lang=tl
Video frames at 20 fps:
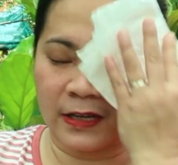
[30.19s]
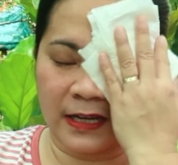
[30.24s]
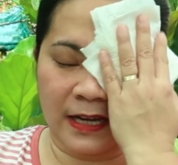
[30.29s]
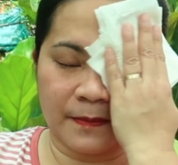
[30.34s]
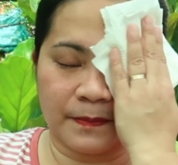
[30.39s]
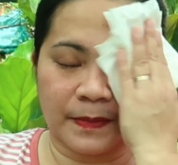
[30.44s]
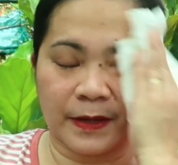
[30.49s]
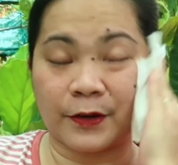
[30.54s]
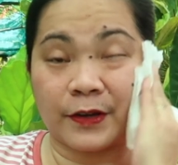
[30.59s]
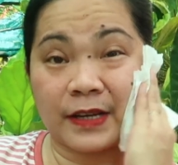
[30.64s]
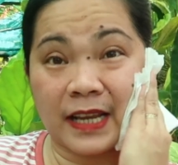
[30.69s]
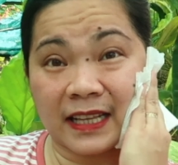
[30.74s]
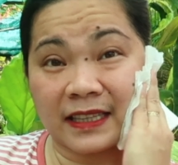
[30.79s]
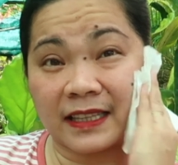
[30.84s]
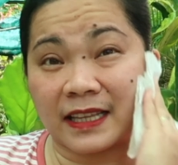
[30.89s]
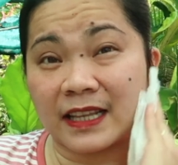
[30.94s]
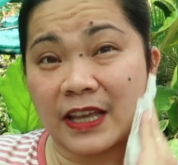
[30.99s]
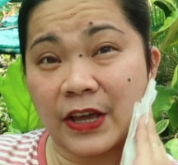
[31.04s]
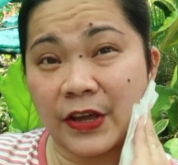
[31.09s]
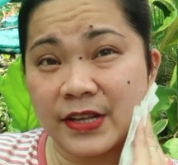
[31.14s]
na kapag
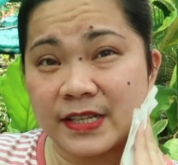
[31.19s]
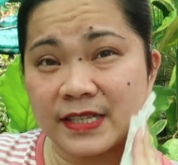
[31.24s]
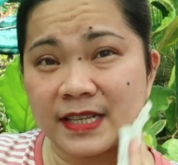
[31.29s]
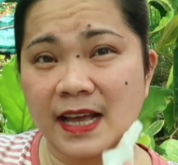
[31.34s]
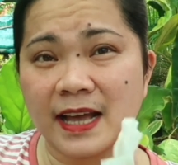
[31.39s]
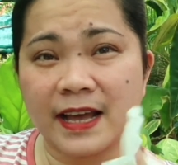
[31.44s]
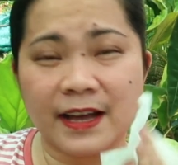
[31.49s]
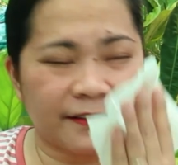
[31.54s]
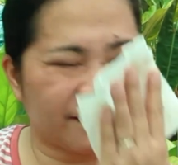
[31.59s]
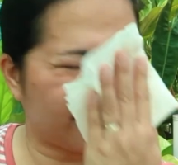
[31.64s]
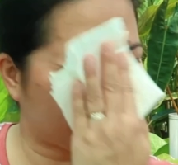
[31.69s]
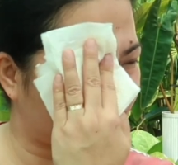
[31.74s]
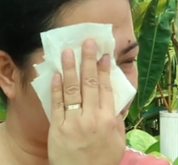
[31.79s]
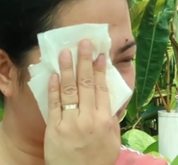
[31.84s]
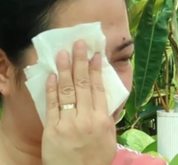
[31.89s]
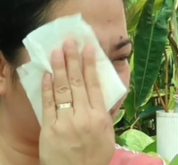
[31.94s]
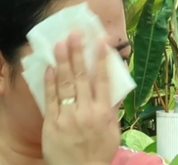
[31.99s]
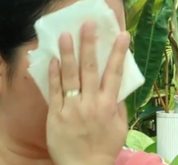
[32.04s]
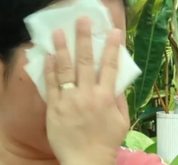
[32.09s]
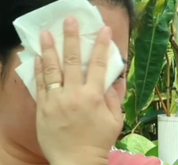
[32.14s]
connected kayo sa
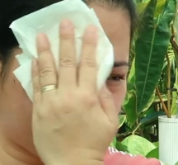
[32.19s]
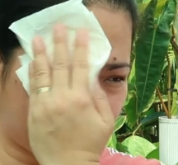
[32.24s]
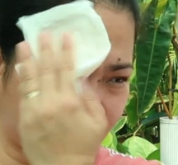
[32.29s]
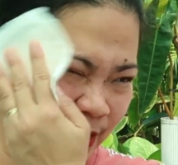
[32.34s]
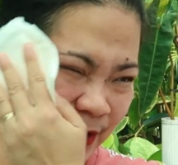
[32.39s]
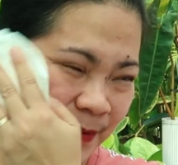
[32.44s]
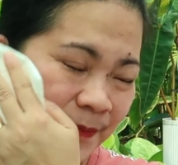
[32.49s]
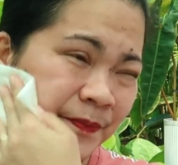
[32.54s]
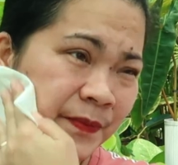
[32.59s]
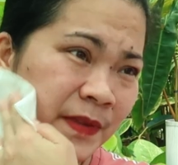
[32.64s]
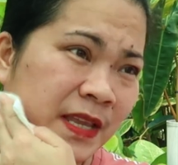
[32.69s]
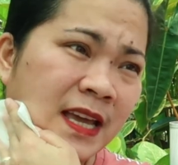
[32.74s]
phone number.